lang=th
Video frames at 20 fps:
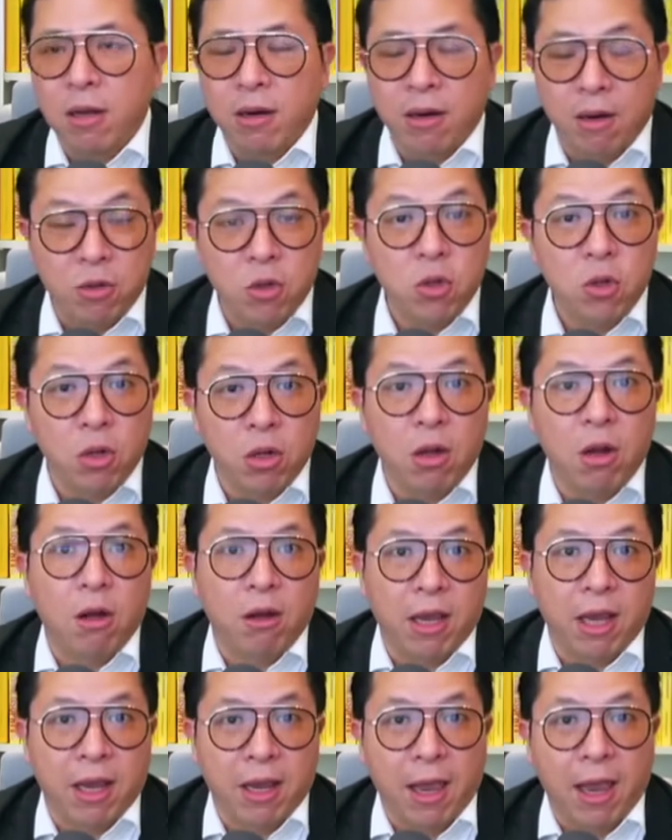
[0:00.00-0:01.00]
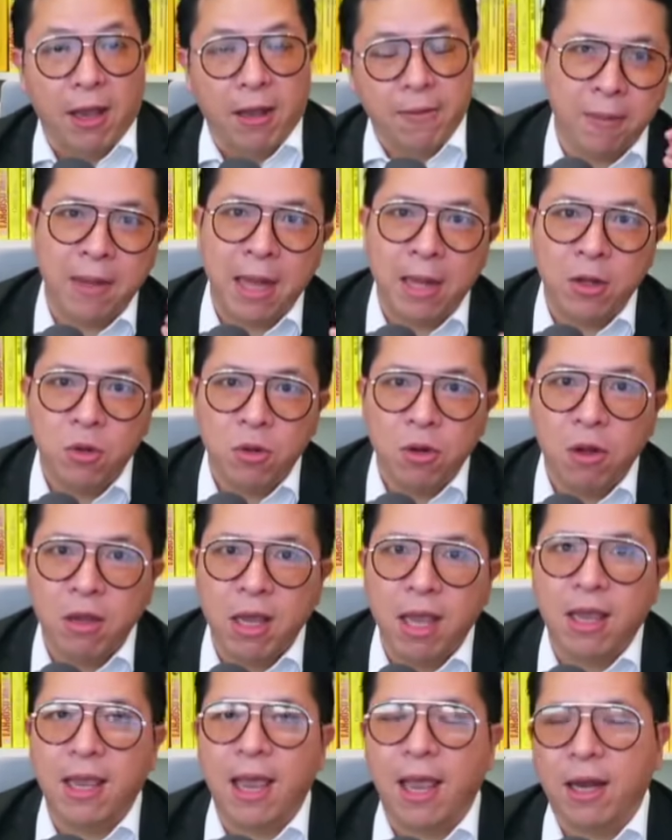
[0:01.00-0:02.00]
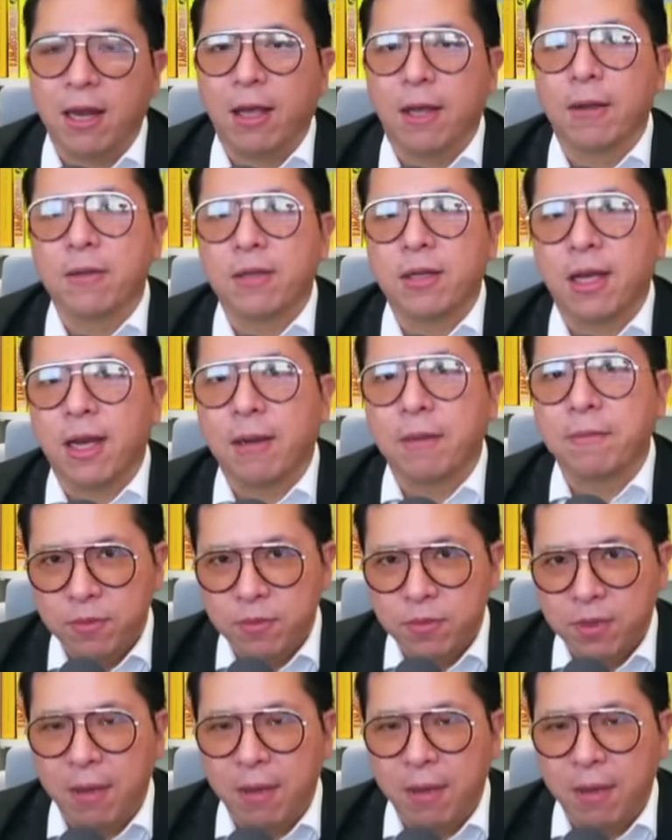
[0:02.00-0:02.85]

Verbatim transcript: เราต้องทดลองเก่งๆการทดลองเก่งๆเนี่ยนะครับ